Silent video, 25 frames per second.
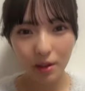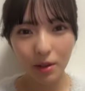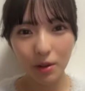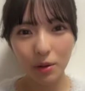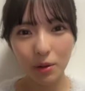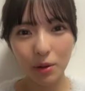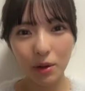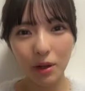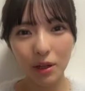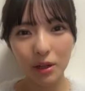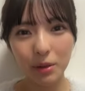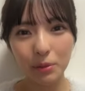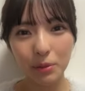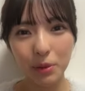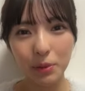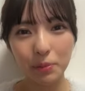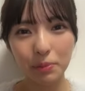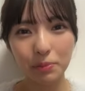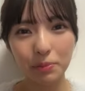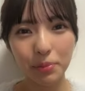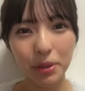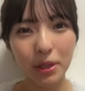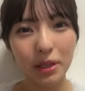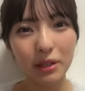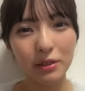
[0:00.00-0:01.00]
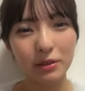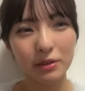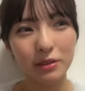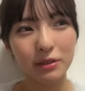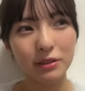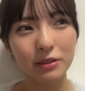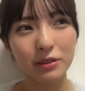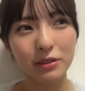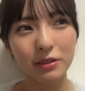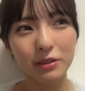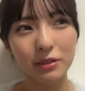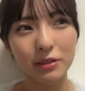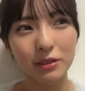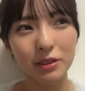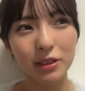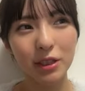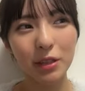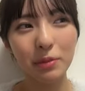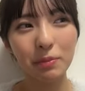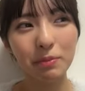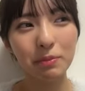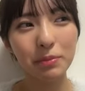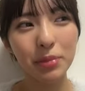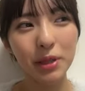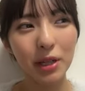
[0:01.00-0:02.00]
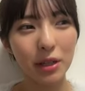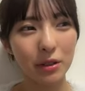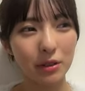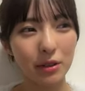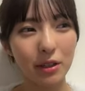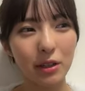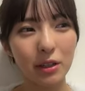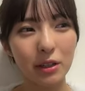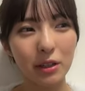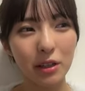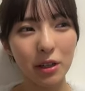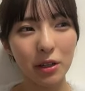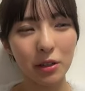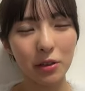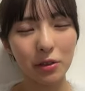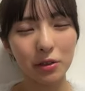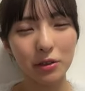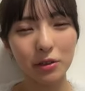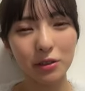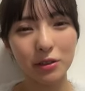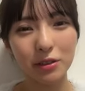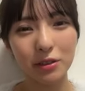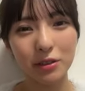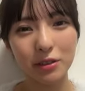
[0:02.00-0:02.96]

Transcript: 他にもいっぱいあるいっぱいあるやりたい曲